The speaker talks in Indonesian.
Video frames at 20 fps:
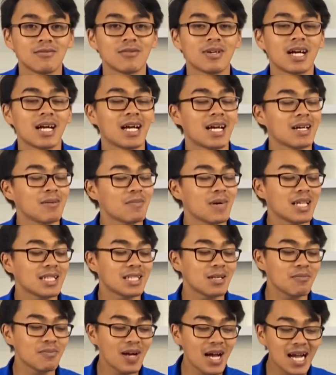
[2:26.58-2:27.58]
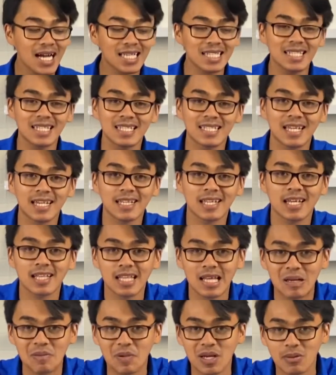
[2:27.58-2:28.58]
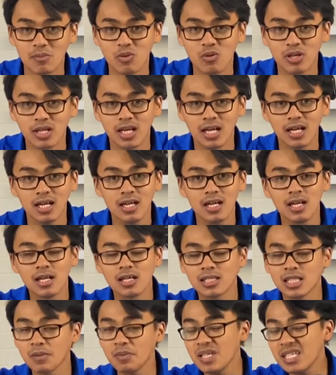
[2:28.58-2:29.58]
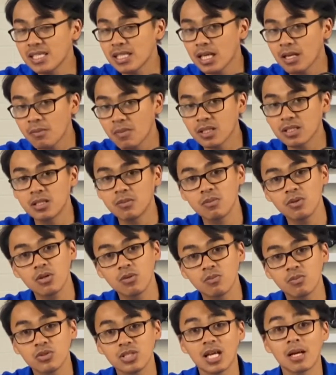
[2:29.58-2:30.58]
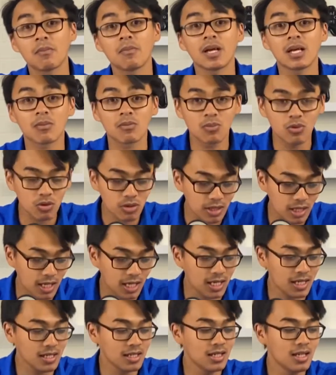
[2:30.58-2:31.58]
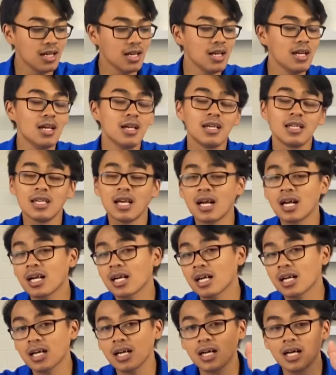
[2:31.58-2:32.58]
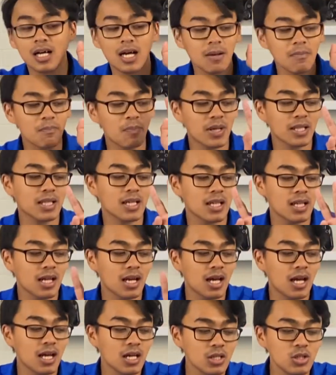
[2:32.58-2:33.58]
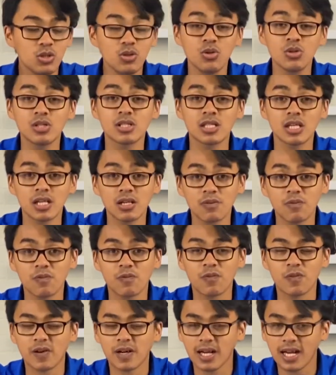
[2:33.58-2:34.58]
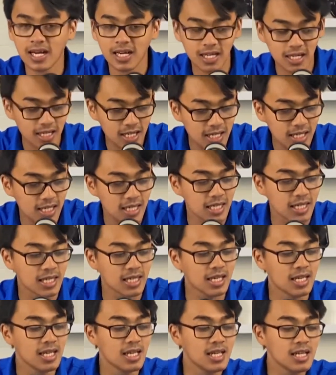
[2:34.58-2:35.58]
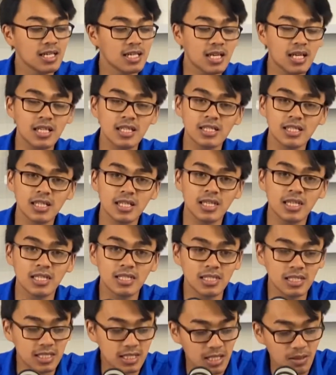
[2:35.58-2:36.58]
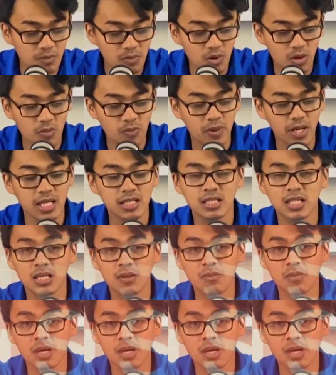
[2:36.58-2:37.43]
Wah, mantep banget nih ternyata MacBook ya. Tapi saya masih belum punya MacBook ya. Yang keempat adalah user friendly. Dari segi sistem operasi,